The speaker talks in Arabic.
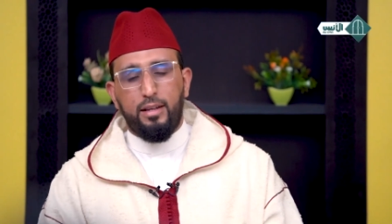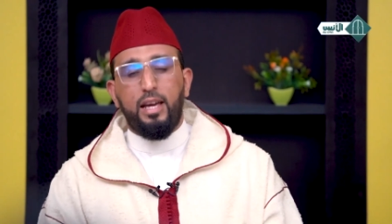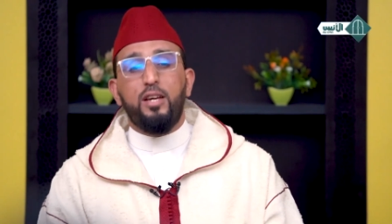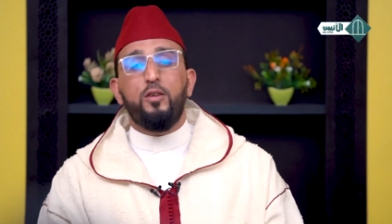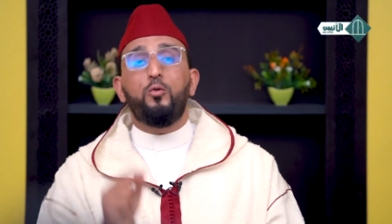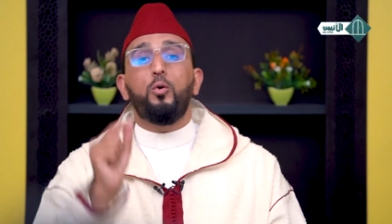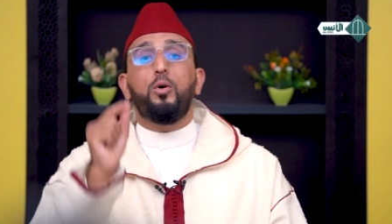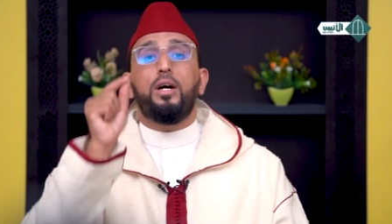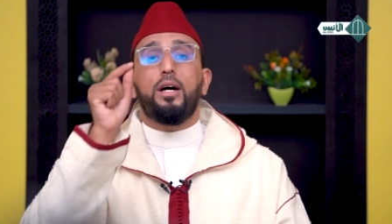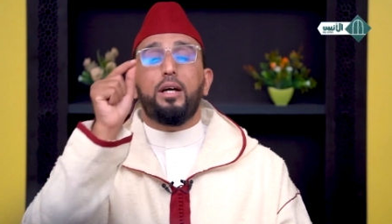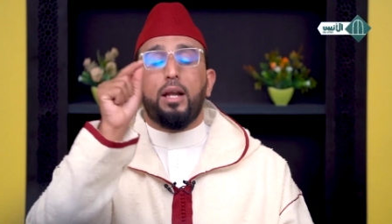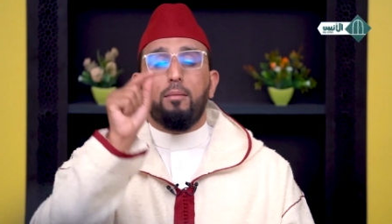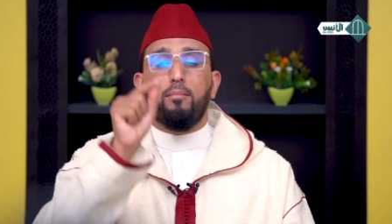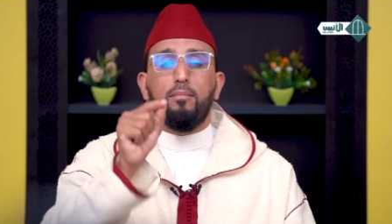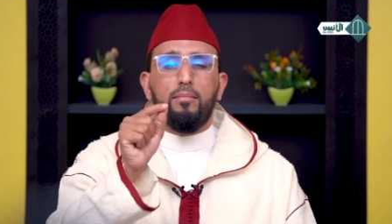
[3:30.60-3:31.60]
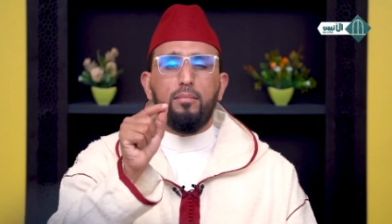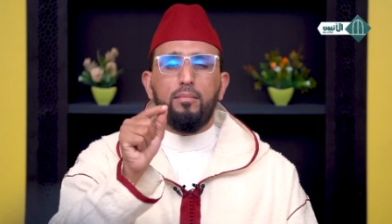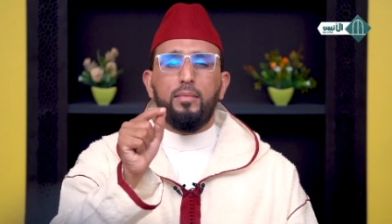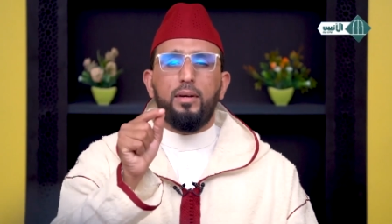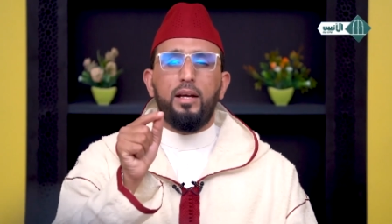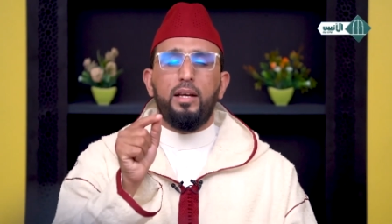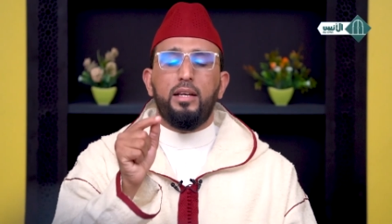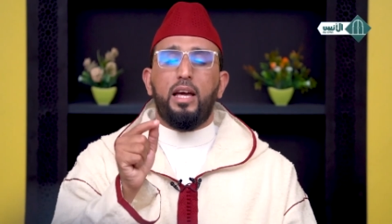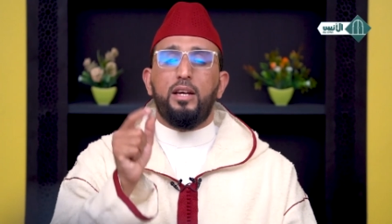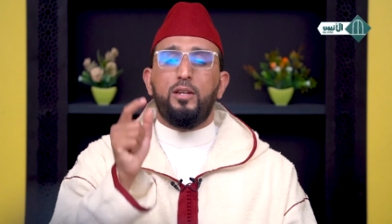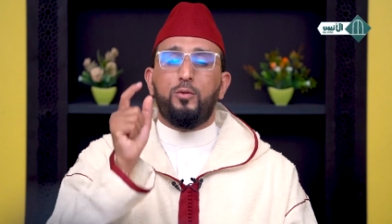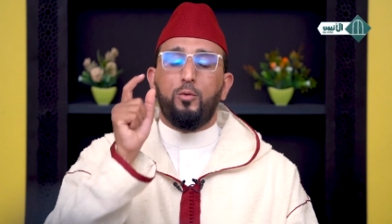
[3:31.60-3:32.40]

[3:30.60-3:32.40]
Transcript: كي تكرم كي